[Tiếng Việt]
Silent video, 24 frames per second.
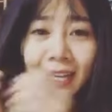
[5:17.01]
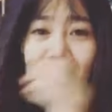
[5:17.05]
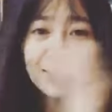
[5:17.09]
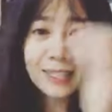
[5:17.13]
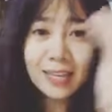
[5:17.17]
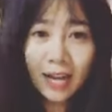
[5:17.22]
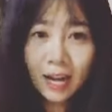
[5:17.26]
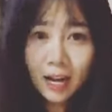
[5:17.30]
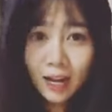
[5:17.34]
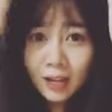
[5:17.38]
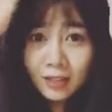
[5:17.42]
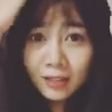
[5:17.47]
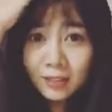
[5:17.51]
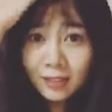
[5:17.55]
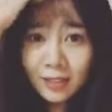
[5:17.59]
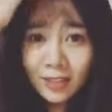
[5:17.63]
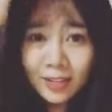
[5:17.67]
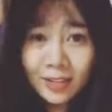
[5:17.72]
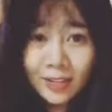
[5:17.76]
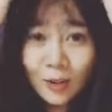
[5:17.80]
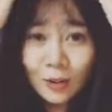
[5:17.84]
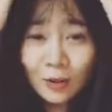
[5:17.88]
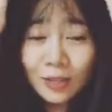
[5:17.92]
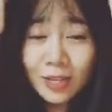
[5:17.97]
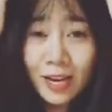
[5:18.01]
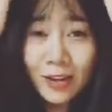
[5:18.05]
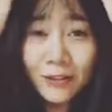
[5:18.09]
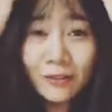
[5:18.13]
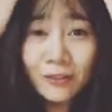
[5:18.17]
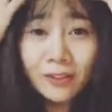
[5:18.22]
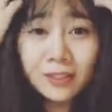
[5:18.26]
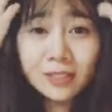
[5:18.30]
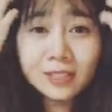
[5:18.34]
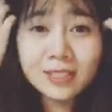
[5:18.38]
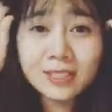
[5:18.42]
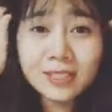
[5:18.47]
đó việc đầu tiên là
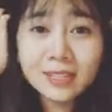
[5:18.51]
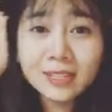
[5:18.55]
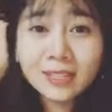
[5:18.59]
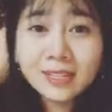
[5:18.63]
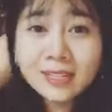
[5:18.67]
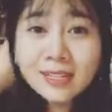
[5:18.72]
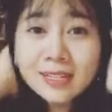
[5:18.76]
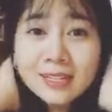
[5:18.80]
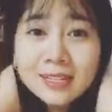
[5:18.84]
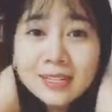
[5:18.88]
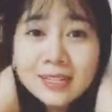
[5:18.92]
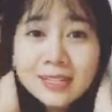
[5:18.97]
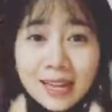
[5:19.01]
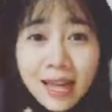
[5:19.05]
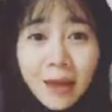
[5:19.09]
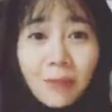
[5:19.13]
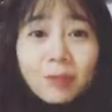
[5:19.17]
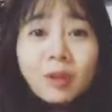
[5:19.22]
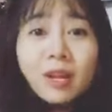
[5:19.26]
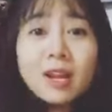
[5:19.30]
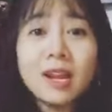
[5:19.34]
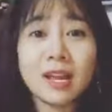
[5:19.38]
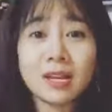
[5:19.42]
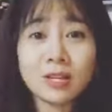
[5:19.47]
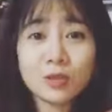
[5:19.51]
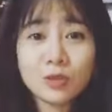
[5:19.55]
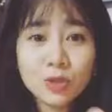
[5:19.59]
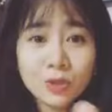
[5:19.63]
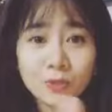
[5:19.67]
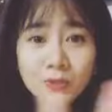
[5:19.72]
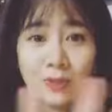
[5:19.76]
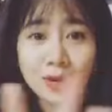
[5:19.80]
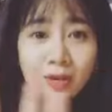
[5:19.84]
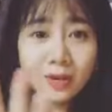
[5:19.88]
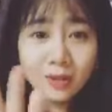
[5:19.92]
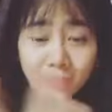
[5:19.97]
phương trinh làm cái
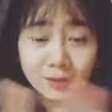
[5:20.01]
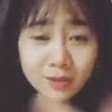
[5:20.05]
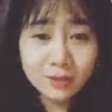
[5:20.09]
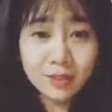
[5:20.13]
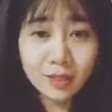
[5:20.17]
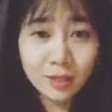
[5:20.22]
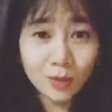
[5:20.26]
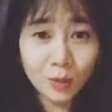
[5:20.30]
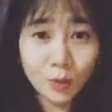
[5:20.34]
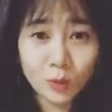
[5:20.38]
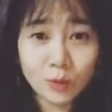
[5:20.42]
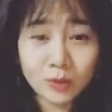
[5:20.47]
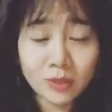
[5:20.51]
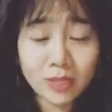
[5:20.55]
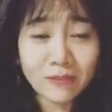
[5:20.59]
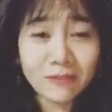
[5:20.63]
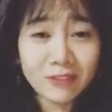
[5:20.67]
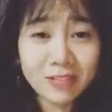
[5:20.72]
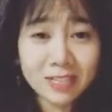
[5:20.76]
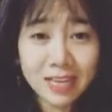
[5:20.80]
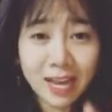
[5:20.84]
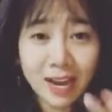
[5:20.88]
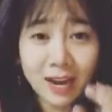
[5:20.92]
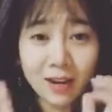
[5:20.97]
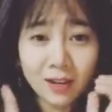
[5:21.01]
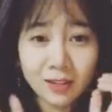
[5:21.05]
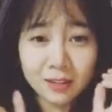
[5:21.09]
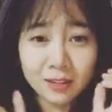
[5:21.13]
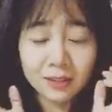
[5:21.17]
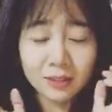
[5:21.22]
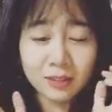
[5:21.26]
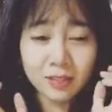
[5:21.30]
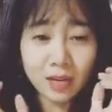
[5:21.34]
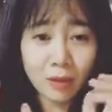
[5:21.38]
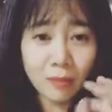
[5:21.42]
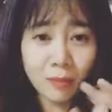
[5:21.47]
livestream này để đến chính luôn tại vì trả lời
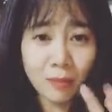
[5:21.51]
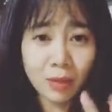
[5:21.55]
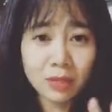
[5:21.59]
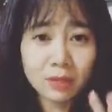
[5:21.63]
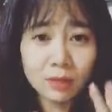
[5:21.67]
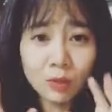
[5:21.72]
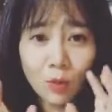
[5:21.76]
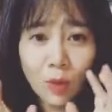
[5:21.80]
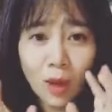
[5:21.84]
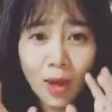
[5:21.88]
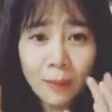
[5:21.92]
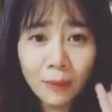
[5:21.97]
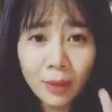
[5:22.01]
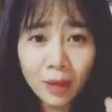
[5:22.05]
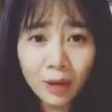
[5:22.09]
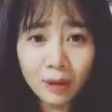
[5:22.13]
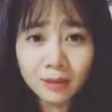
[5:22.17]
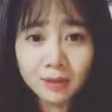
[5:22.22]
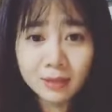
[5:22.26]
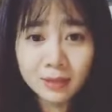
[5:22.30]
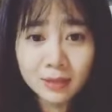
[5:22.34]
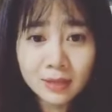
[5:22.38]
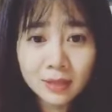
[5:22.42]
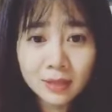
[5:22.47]
từng comment quá mệt